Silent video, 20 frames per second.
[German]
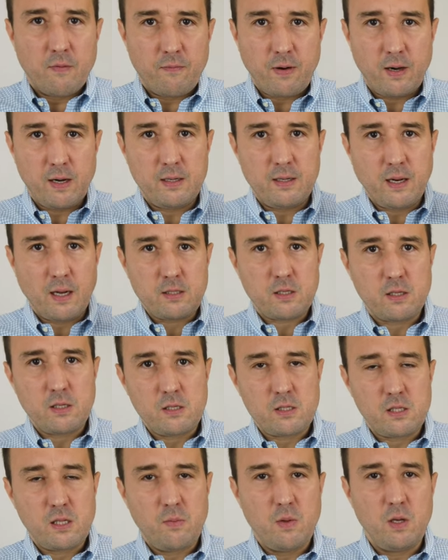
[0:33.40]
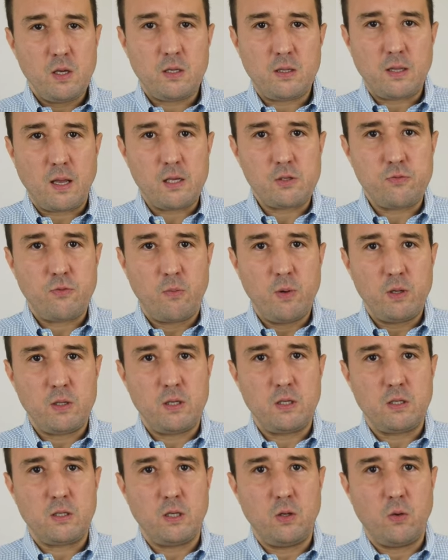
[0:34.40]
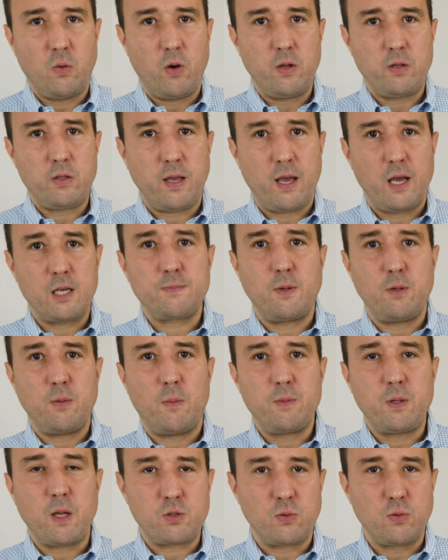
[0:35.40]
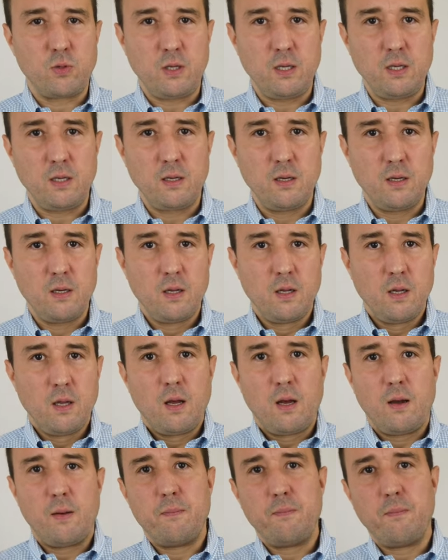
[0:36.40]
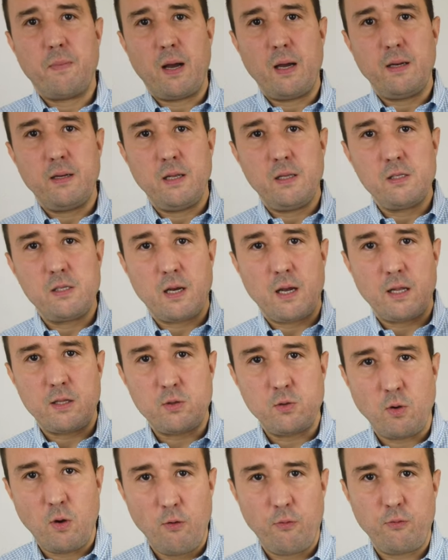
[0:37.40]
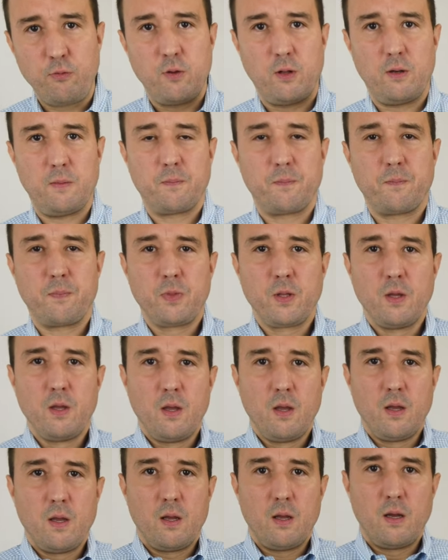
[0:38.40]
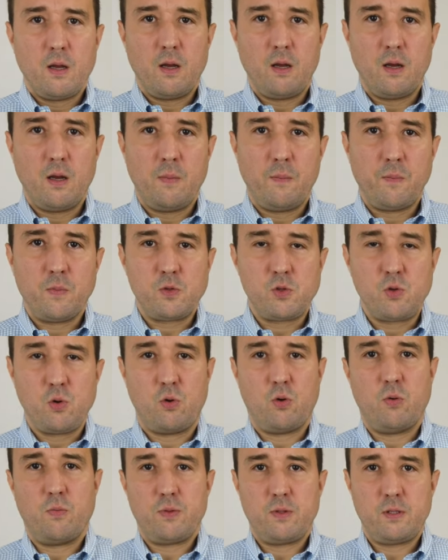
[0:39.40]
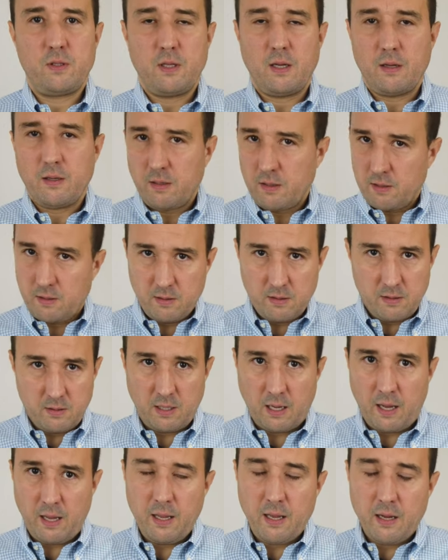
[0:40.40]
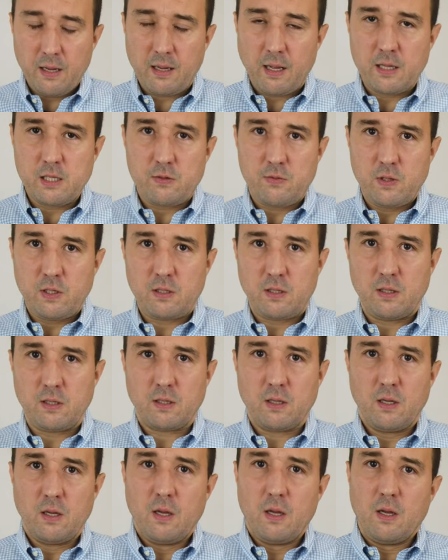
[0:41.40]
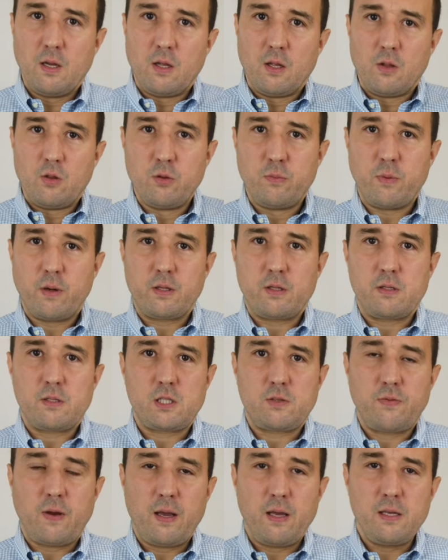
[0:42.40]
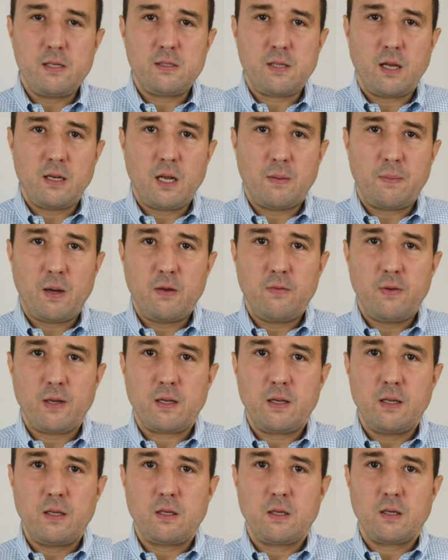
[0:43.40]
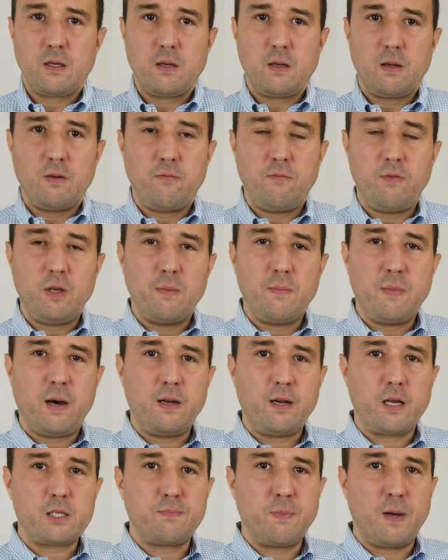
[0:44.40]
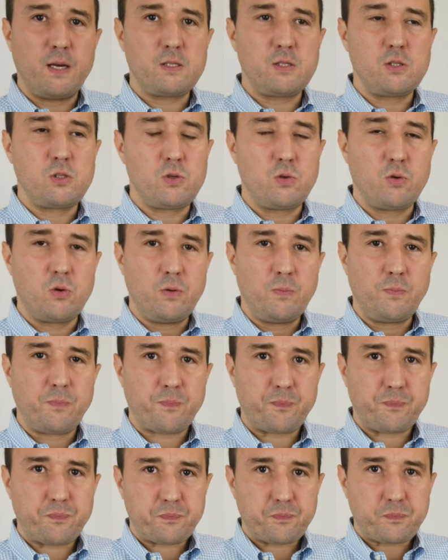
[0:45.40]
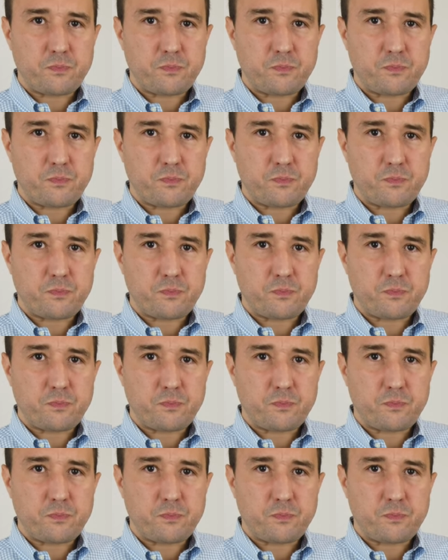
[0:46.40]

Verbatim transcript: Weil das ist nämlich das, womit ich die Leute erstmal überhaupt dazu kriege, mein Inserat zu öffnen. Ähm, so, daher ganz wichtig. Nummer zwei ist dann dabei wirklich, wir machen das meistens so,